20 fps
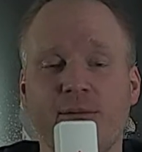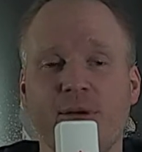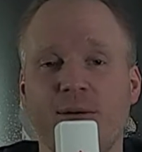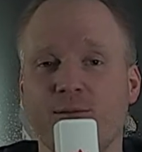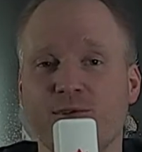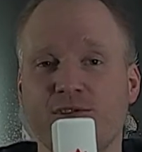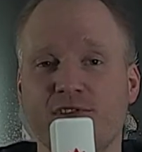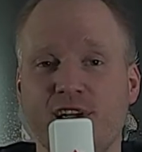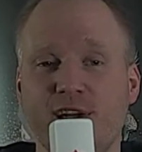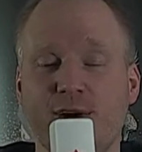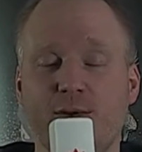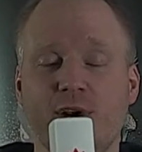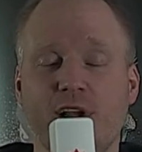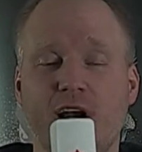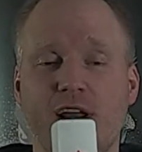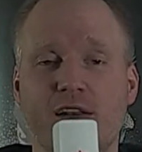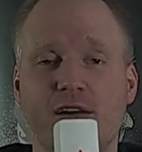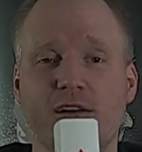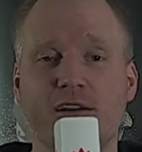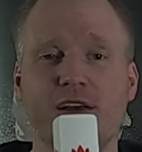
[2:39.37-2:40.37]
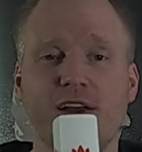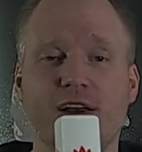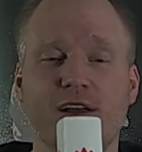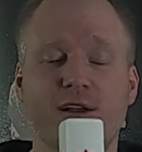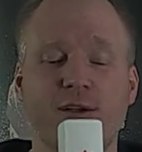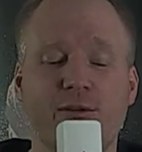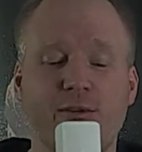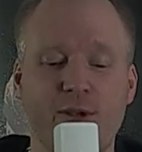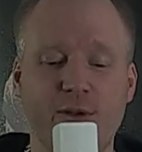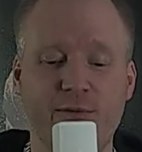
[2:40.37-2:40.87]
Man muss SEO in eine
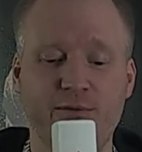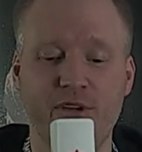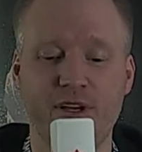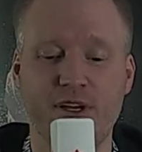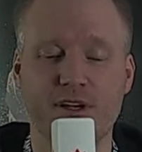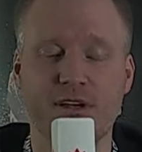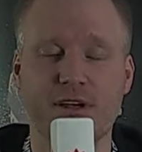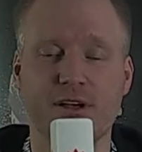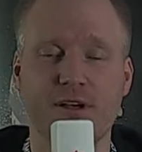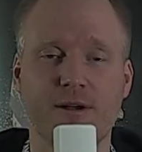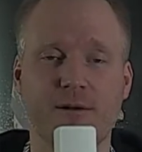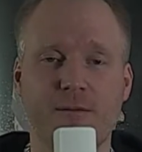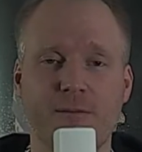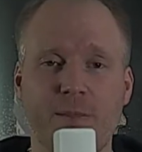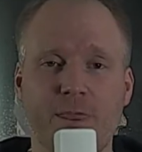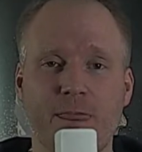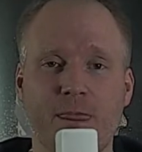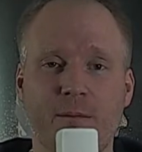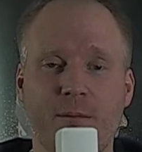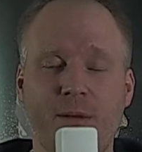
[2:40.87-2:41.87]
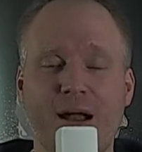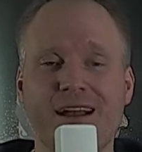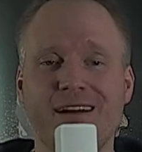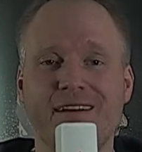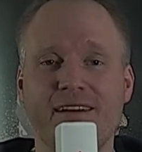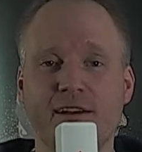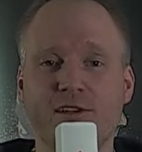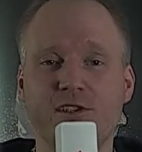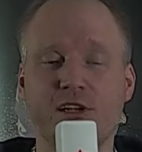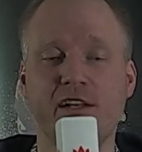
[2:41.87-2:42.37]
vernünftige ähm,
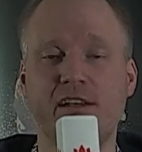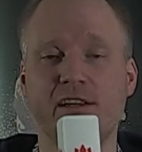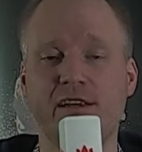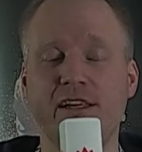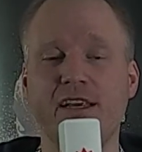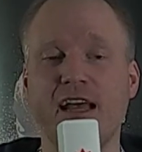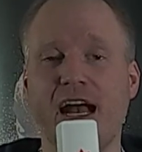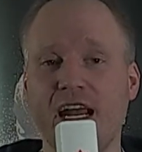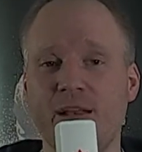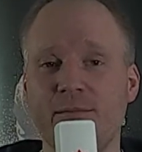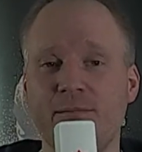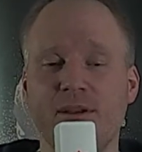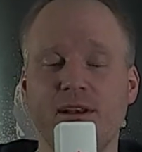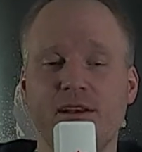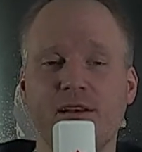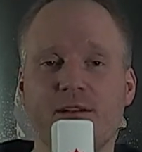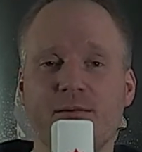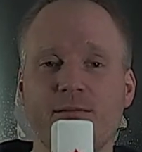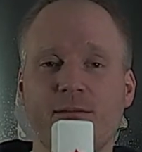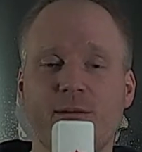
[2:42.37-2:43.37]
Marketingstrategie einbinden.